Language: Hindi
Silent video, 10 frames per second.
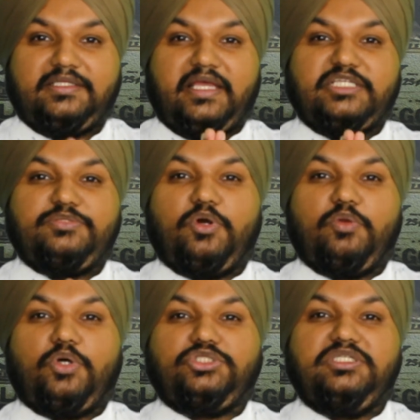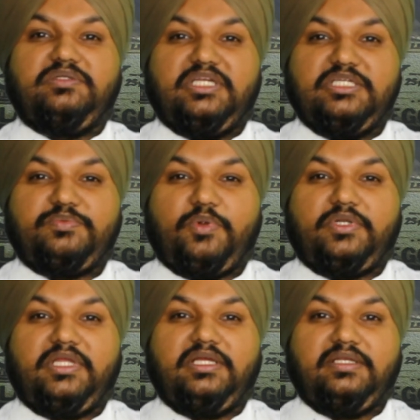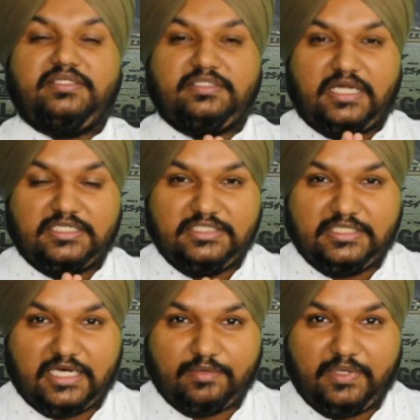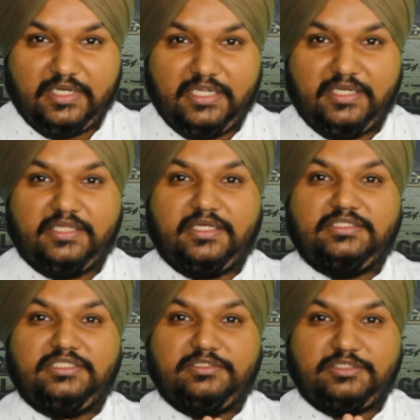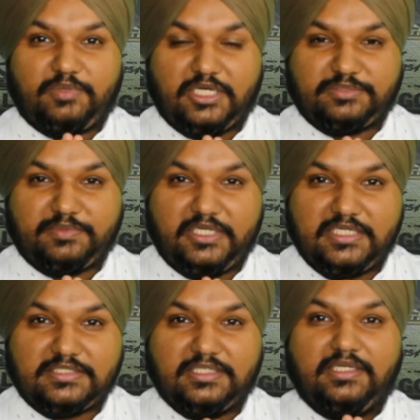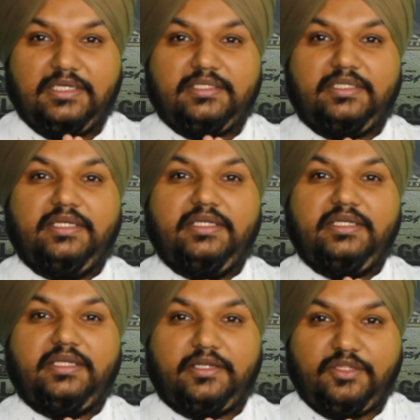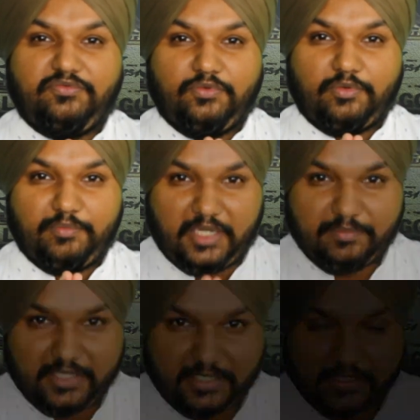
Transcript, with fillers: थैंक्स फॉर वॉचिंग की स्पोर्टिंग नेताजी कारवाली नेताजी सुभाष पैलेस दिल्ली थर्टी फोर बाय बाय